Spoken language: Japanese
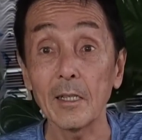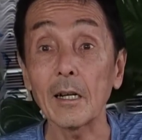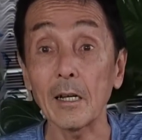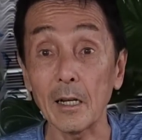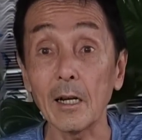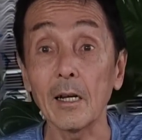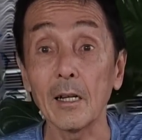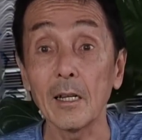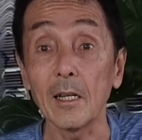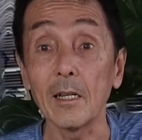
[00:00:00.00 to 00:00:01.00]
だから、
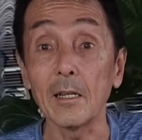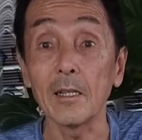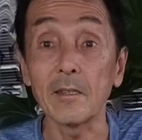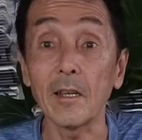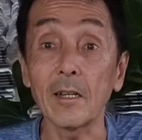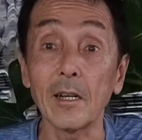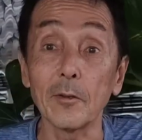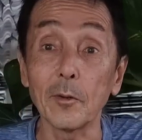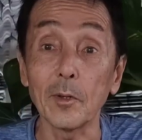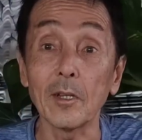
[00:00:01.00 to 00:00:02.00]
えー、前
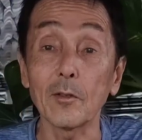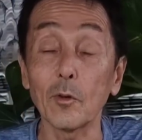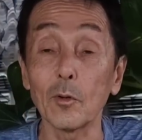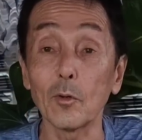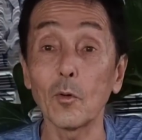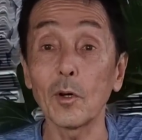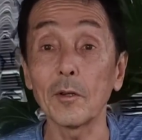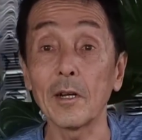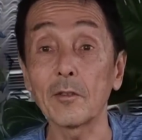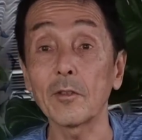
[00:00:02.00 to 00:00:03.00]
回のね、その動
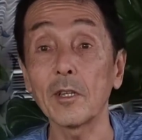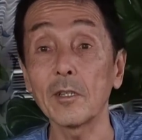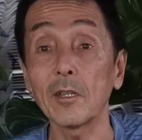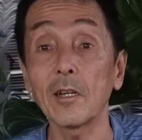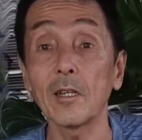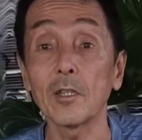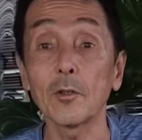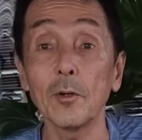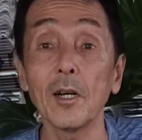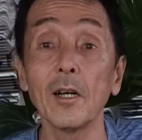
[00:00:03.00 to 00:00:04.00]
画の発言に関
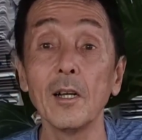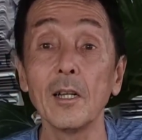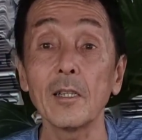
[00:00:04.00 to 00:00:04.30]
しては、